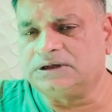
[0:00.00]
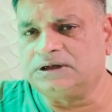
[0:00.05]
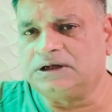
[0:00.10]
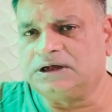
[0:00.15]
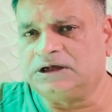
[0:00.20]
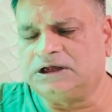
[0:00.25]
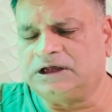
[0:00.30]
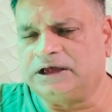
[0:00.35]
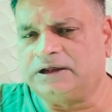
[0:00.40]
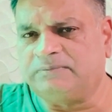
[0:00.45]

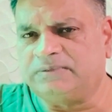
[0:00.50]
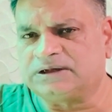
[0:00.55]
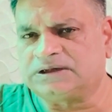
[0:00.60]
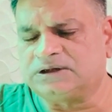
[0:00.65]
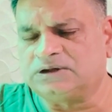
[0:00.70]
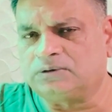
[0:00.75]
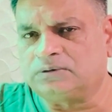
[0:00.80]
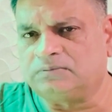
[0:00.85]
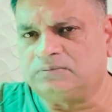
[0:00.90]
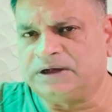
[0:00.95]
इनमें
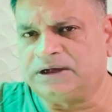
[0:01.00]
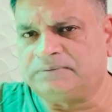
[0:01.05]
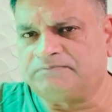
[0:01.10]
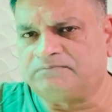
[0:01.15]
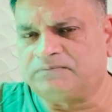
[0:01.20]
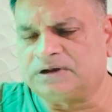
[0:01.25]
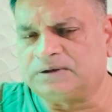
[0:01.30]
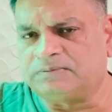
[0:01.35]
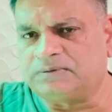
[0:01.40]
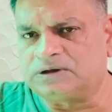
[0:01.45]
से जो मैं
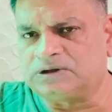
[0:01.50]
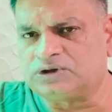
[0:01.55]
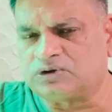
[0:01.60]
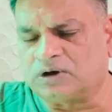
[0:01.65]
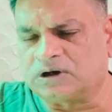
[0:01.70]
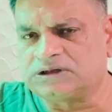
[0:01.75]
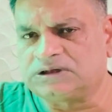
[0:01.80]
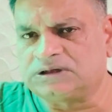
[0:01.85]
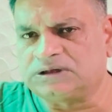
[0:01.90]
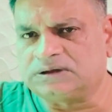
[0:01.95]

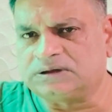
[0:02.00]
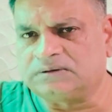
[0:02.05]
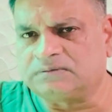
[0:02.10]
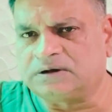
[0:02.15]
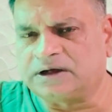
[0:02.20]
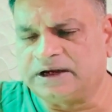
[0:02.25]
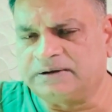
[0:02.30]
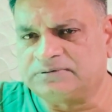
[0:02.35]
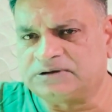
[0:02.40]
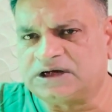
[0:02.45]
स्टॉक्स
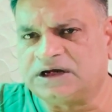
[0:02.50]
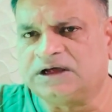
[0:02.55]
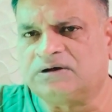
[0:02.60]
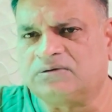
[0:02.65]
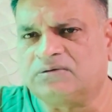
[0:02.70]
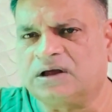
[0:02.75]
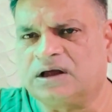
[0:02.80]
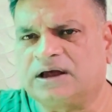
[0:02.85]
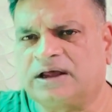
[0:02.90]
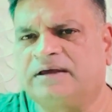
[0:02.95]
करीब स्टडी
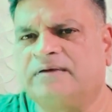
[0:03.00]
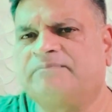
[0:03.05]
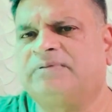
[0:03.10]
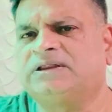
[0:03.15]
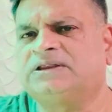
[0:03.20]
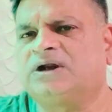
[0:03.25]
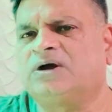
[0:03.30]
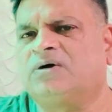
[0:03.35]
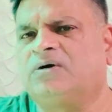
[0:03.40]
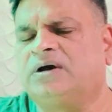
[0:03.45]
करूंगा करीब
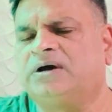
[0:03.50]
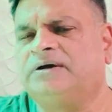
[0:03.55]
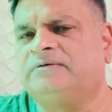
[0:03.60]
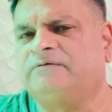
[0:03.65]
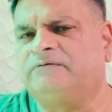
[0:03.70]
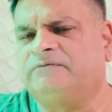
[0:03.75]
पंद्रह और